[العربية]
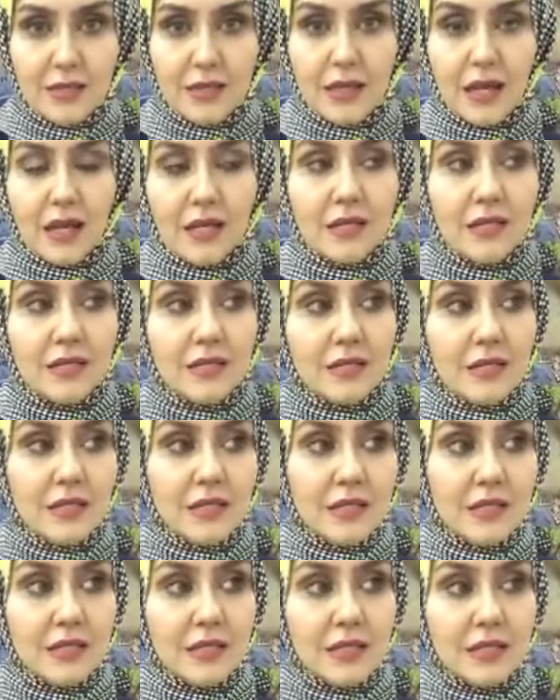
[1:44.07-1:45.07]
يعني ان
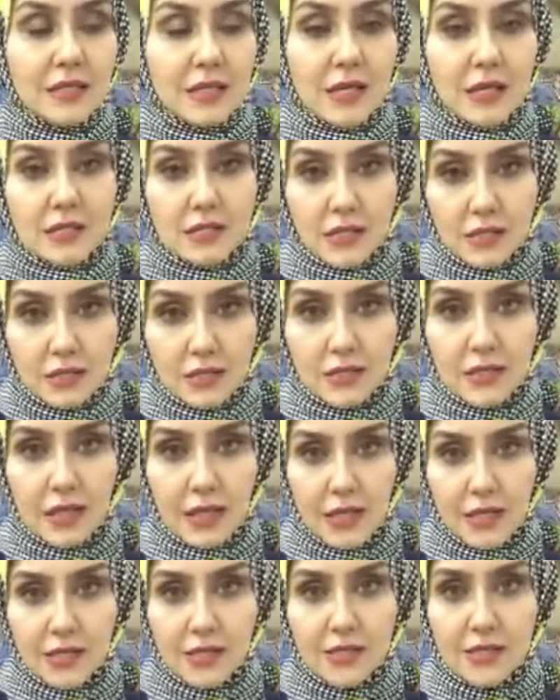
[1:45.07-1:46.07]
انت كست
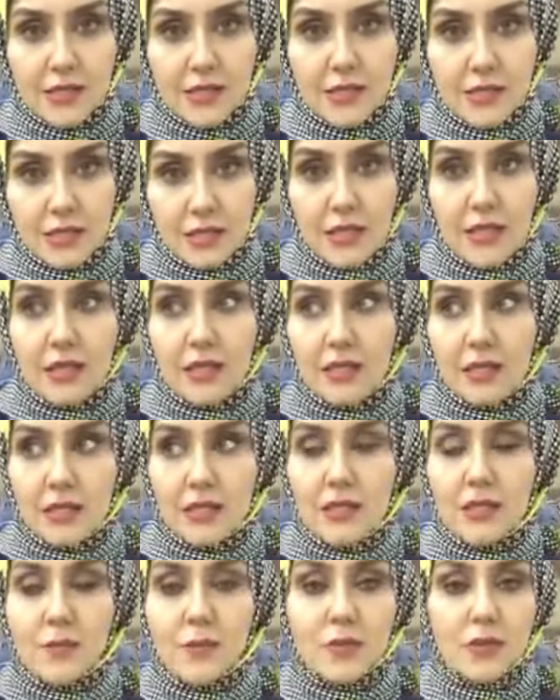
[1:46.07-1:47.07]
تحسسي ان
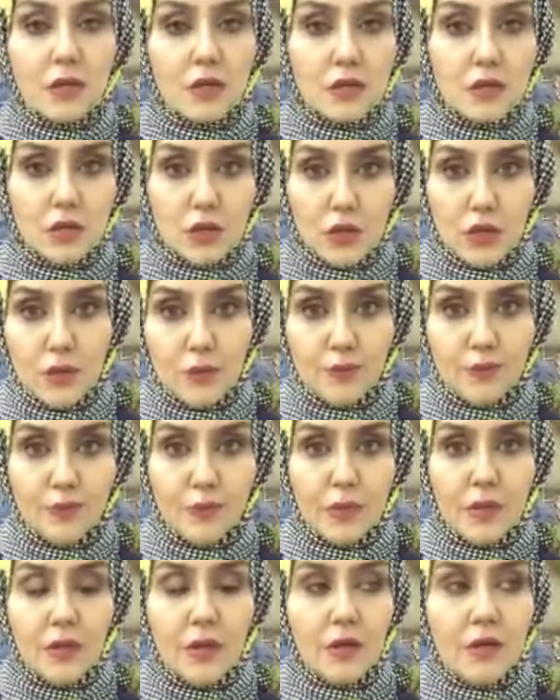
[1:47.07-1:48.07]
انت بتقدريه
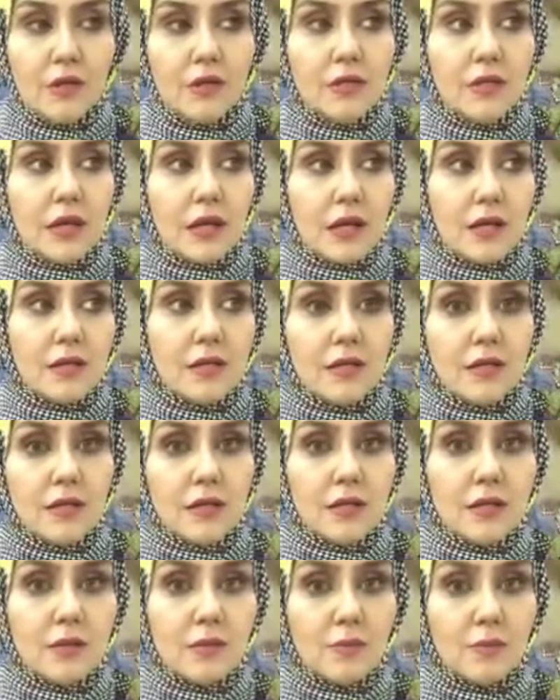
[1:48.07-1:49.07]

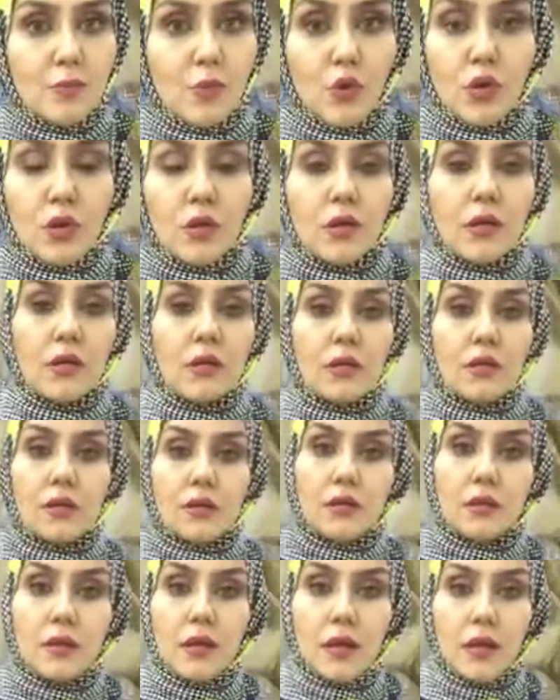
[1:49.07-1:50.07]
يعني برج
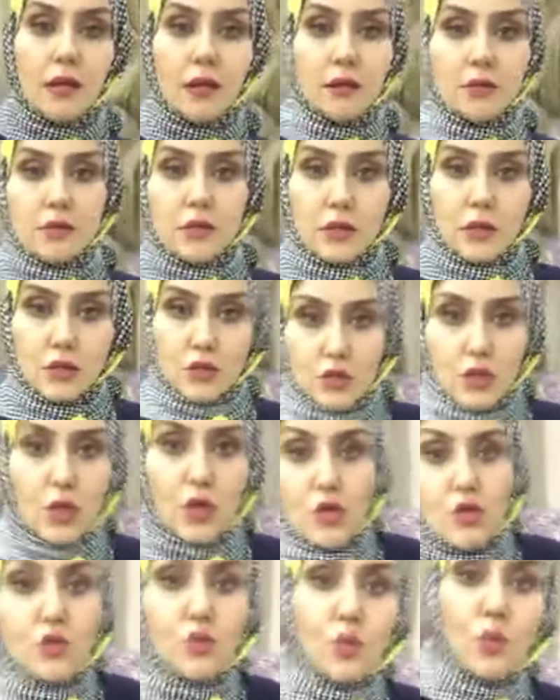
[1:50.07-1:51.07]

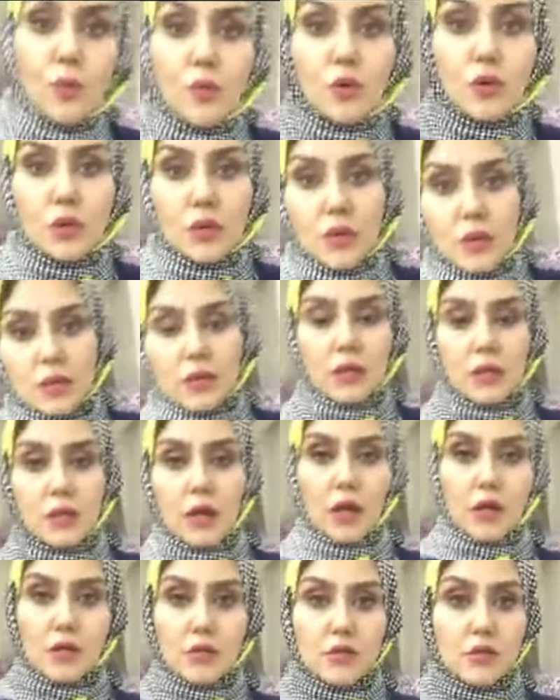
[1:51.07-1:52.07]
السرطان وبرج
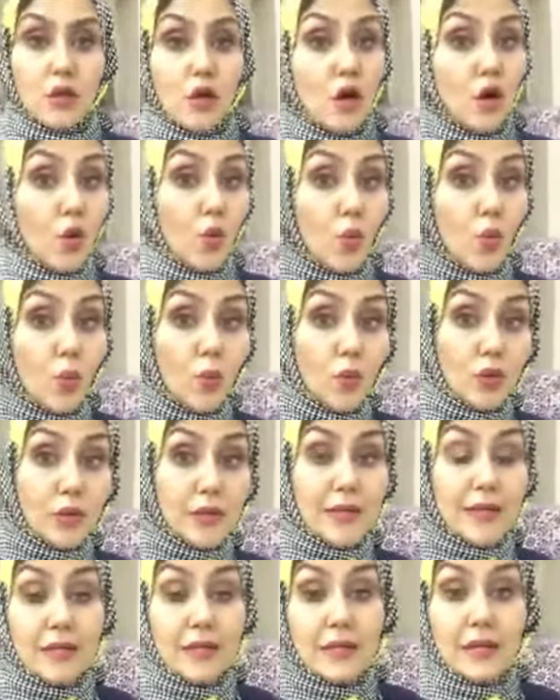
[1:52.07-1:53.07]
العذراء
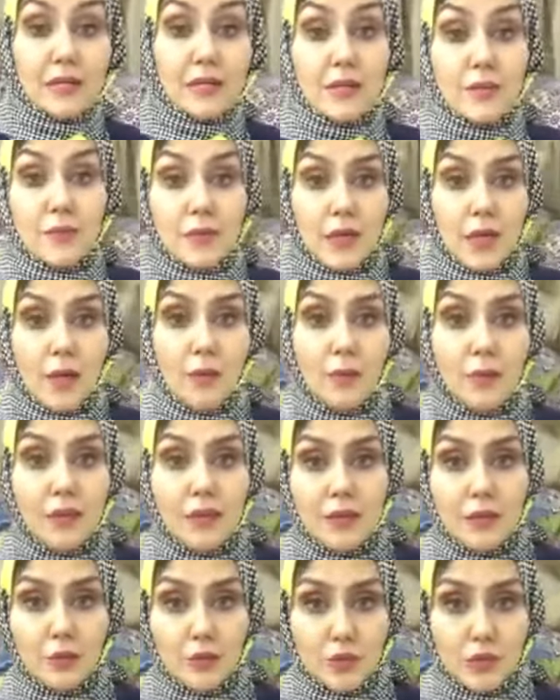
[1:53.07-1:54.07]
وبرج الجدي بيحب
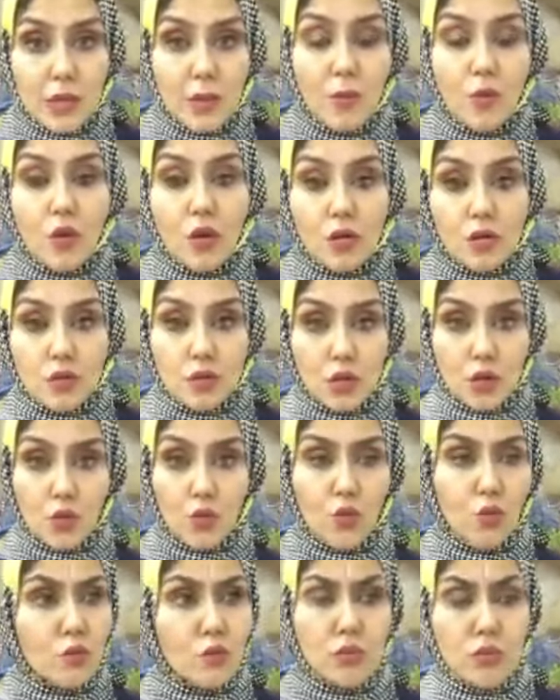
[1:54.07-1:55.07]
اللي قدامه يقدره
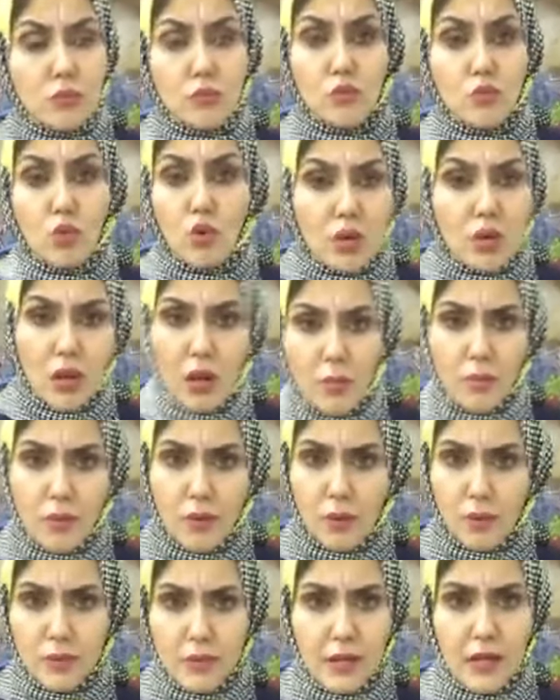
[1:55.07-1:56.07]
وكل
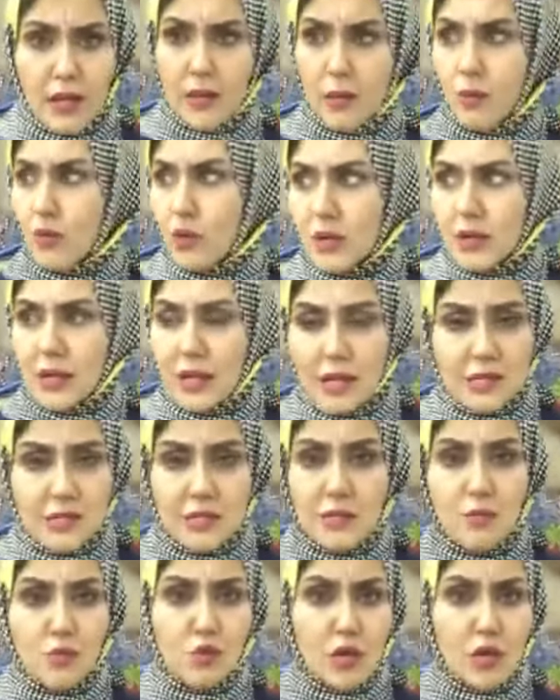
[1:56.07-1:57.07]
الابراج بتهيألي برج
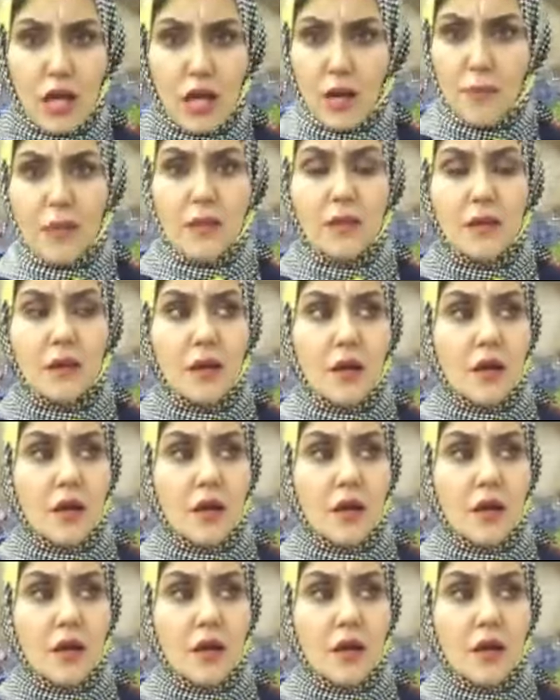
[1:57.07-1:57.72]
الاسد برج الحمل